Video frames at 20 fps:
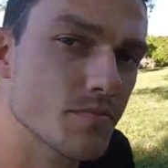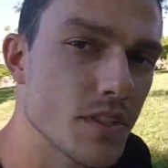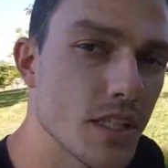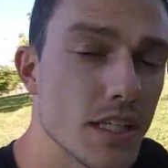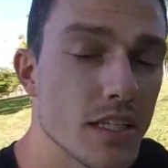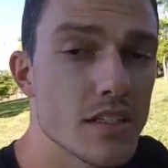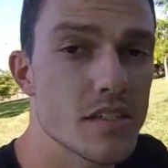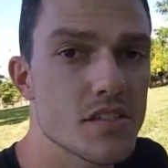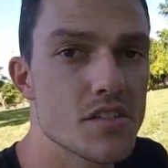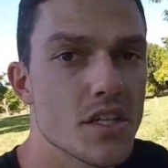
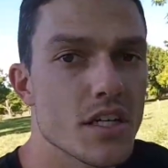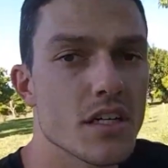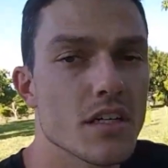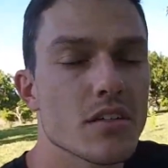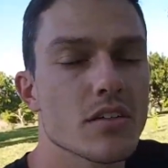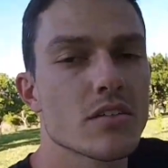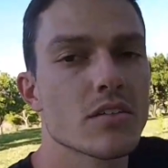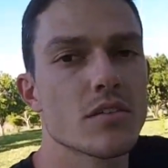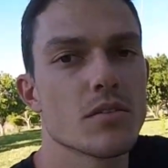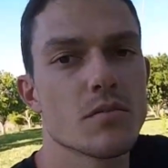eles
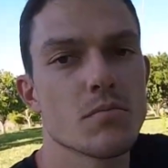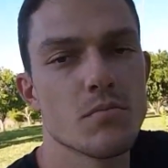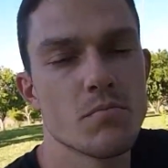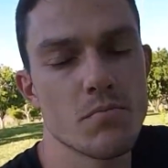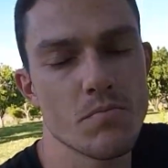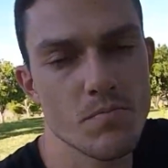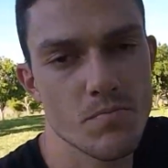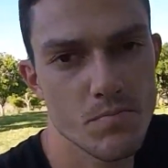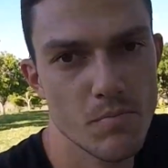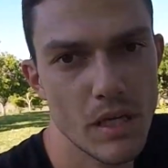já
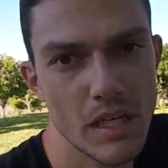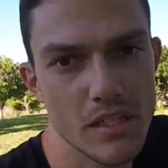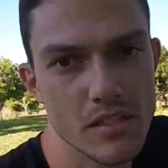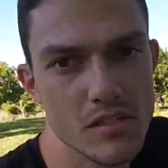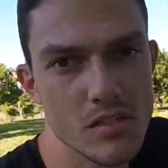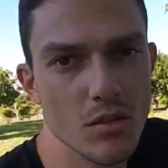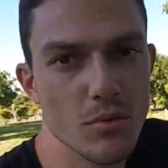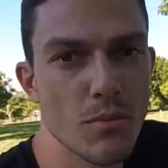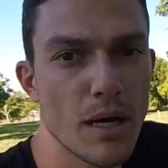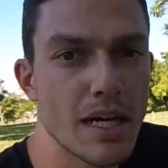
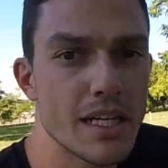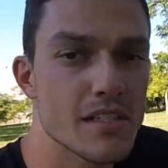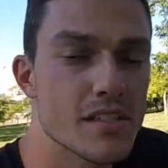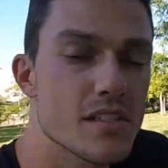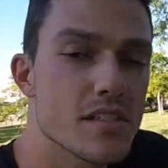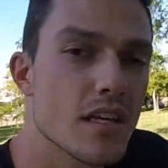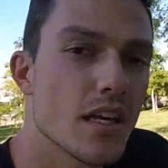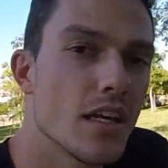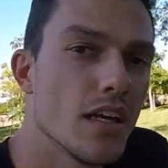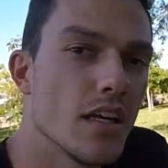pensam
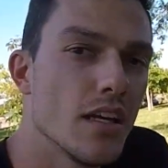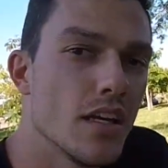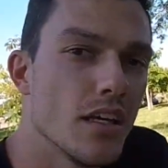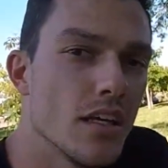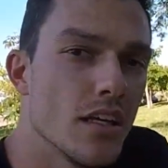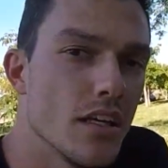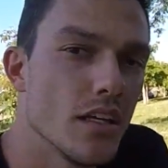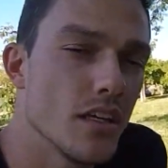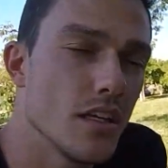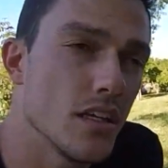mais
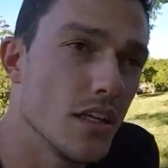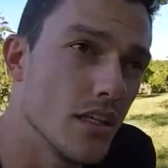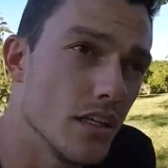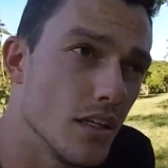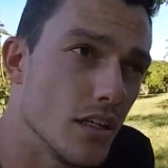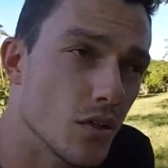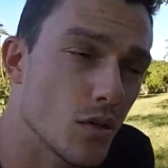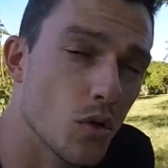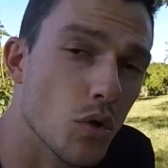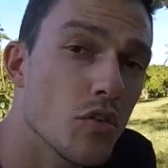
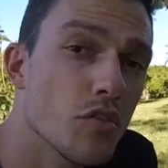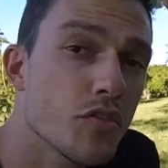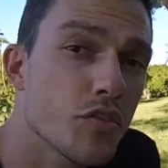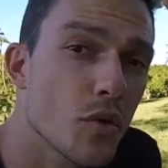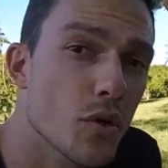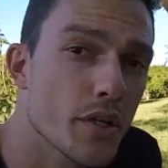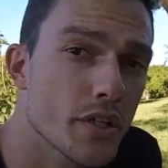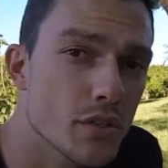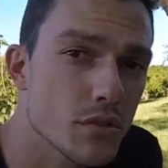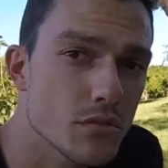em
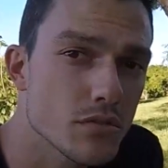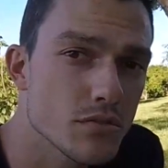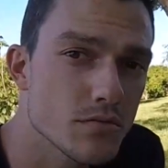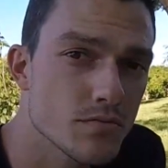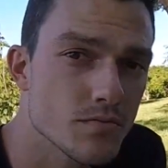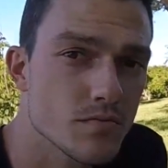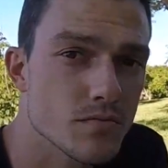conforto